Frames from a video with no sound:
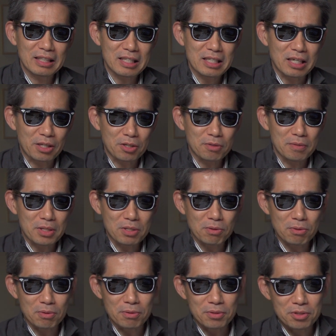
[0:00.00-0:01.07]
ですから今日はそ
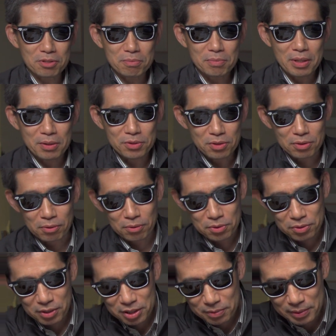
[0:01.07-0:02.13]
の順番をちょっとご
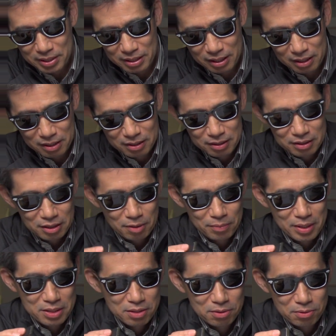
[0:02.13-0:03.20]
紹介しますね。で
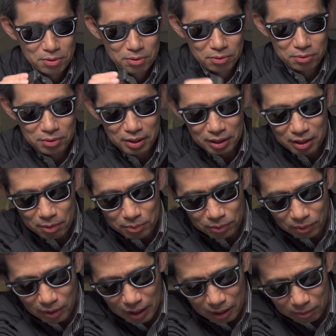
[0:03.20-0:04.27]
まずこれ取ってきたも
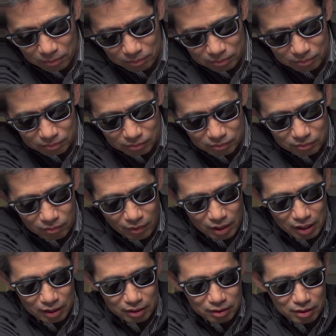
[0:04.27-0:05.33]
のが
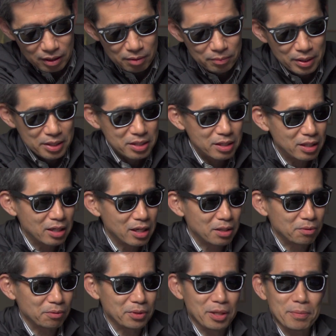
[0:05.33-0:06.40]
あって、まあ、SD
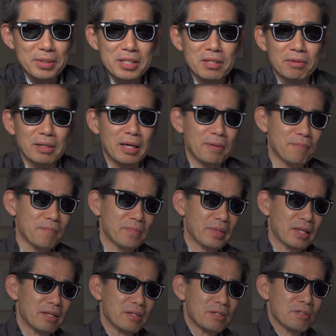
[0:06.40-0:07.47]
カードも入れますよね。
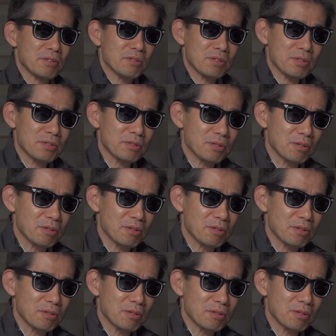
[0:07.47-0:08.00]
そうする